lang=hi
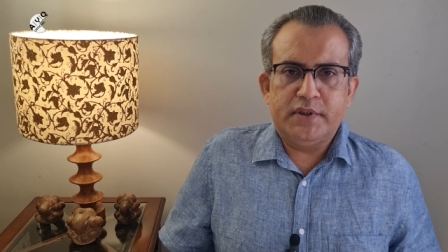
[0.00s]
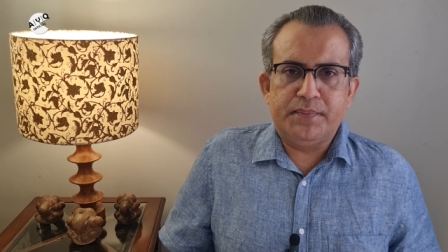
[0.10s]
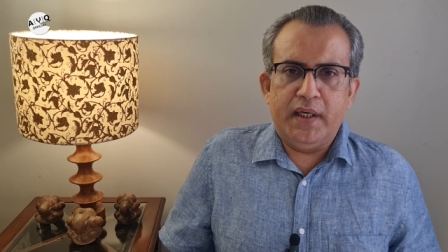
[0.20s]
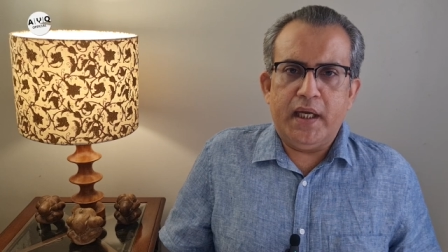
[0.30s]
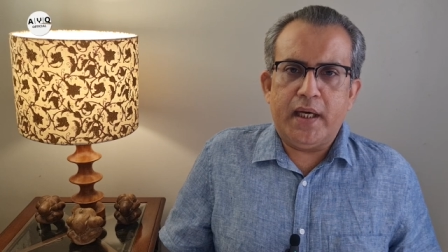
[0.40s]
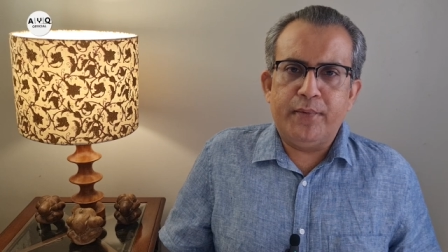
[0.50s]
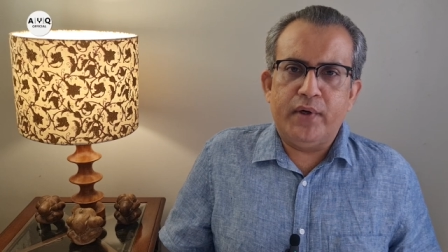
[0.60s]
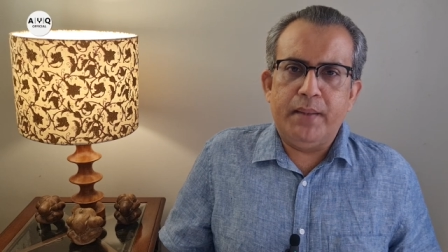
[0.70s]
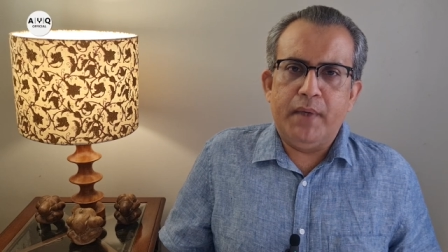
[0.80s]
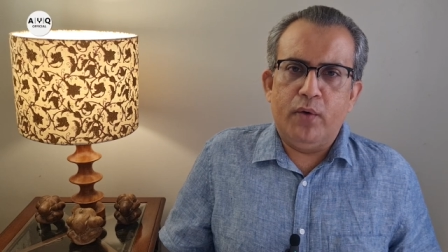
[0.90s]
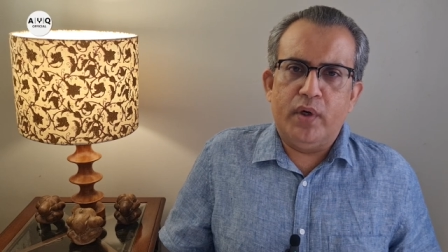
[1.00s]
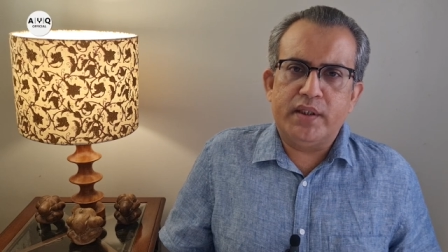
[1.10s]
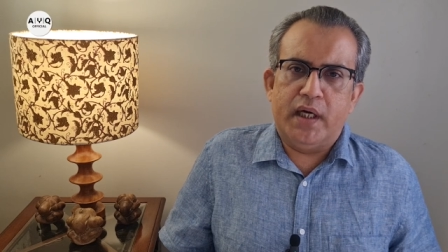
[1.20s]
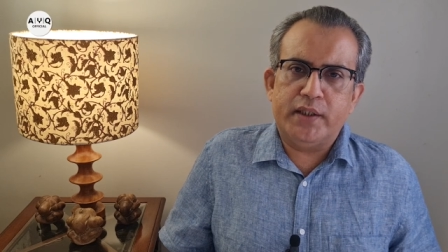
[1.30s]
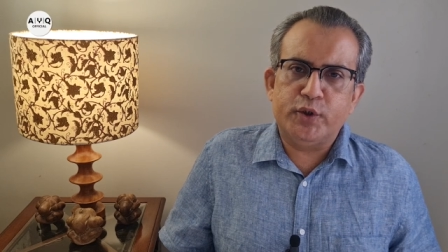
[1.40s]
मैं हूं
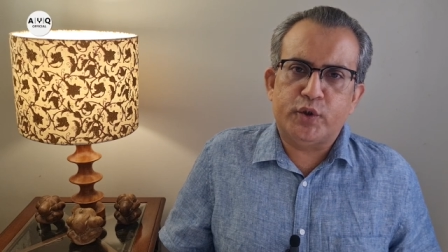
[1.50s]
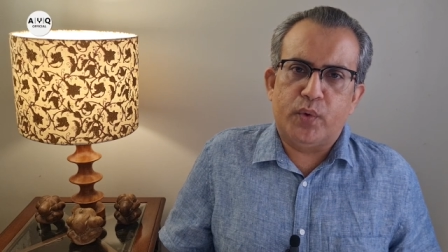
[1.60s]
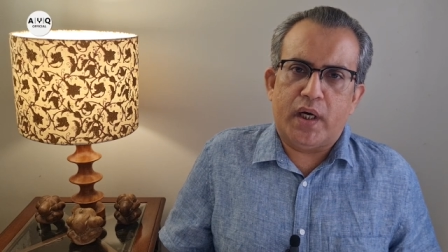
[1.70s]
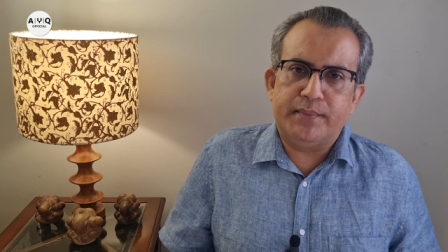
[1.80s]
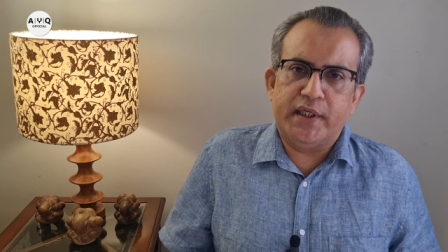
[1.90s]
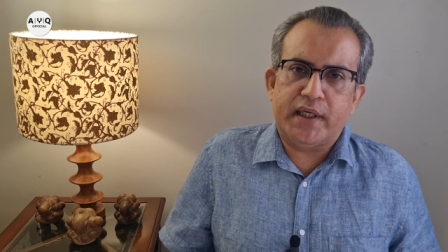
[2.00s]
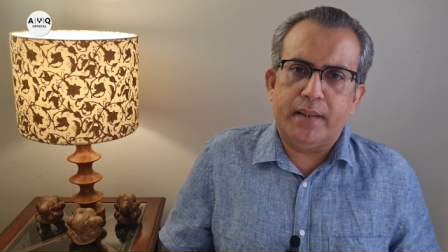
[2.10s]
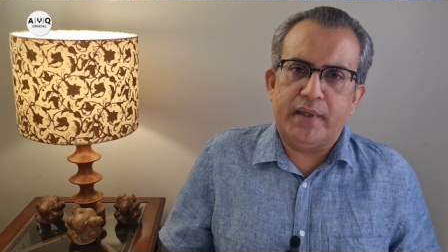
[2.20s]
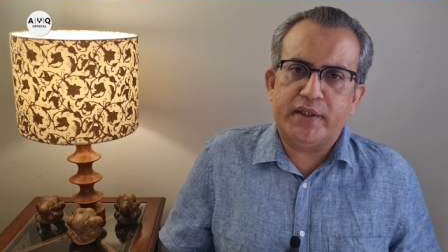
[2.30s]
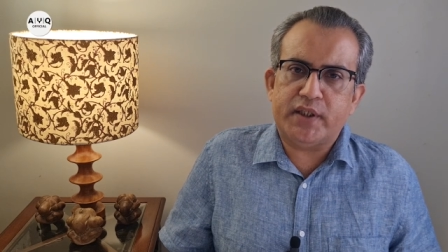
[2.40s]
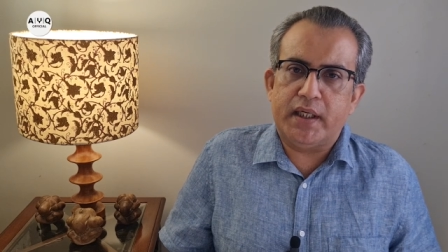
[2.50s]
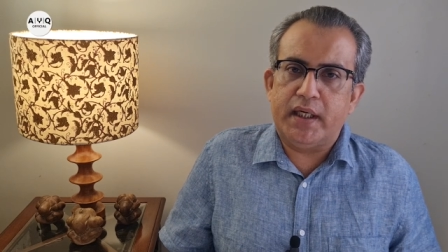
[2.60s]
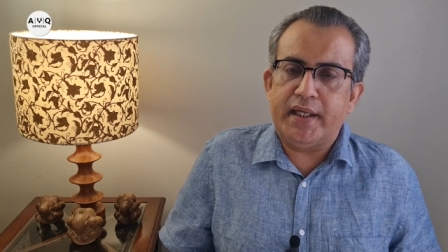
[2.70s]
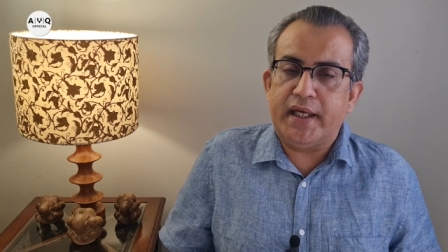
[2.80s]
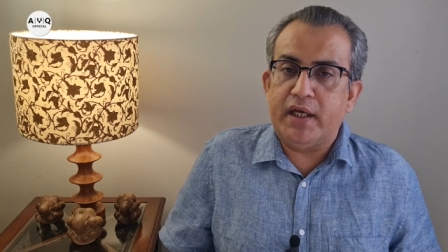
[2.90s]
अदनान यूसुफ और आप देख रहे हैं मेरा
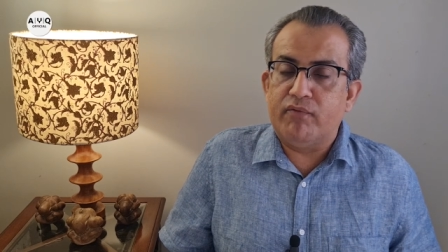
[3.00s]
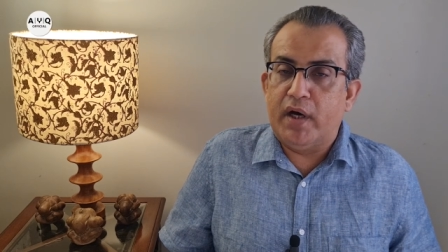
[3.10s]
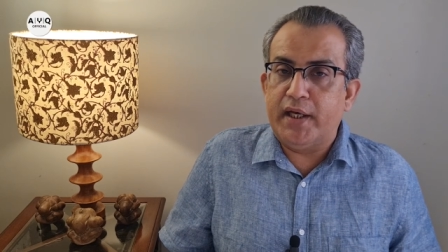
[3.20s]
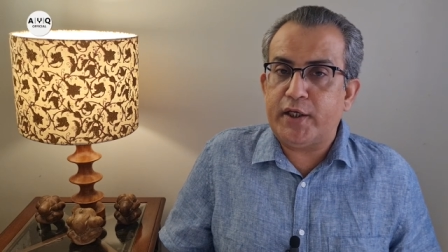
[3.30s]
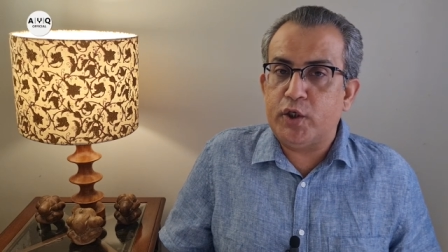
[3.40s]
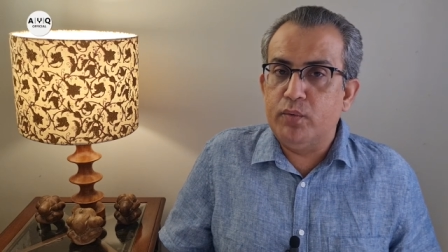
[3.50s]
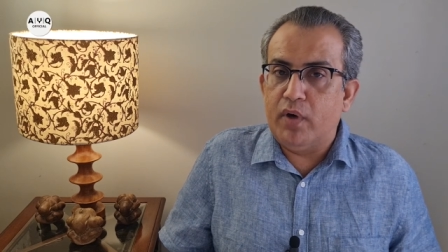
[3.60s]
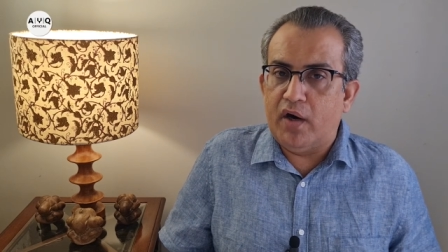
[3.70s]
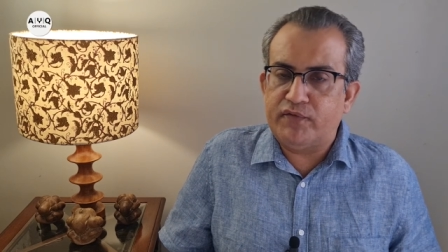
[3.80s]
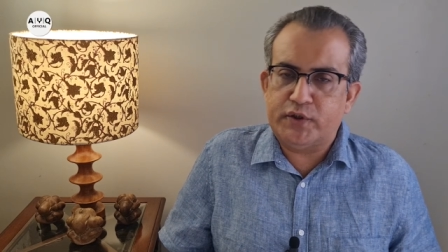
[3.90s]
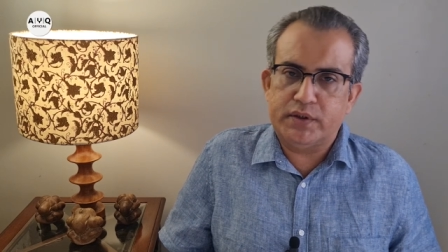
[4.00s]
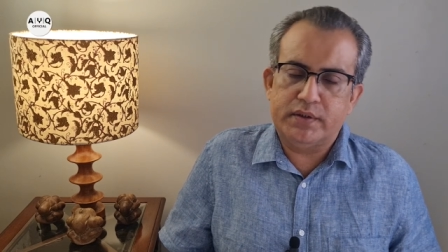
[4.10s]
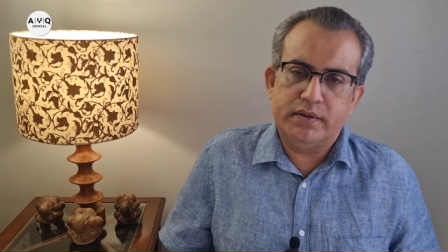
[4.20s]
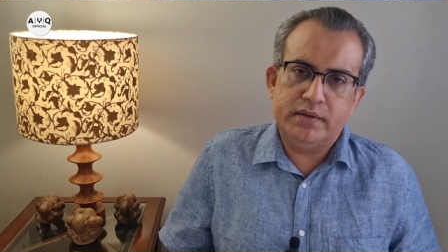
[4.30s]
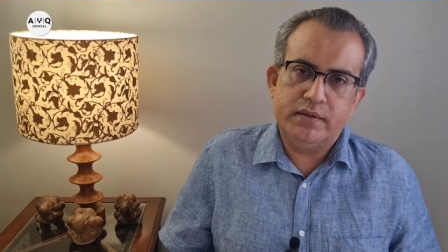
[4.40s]
चैनल ए वाई क्यू ऑफिशियल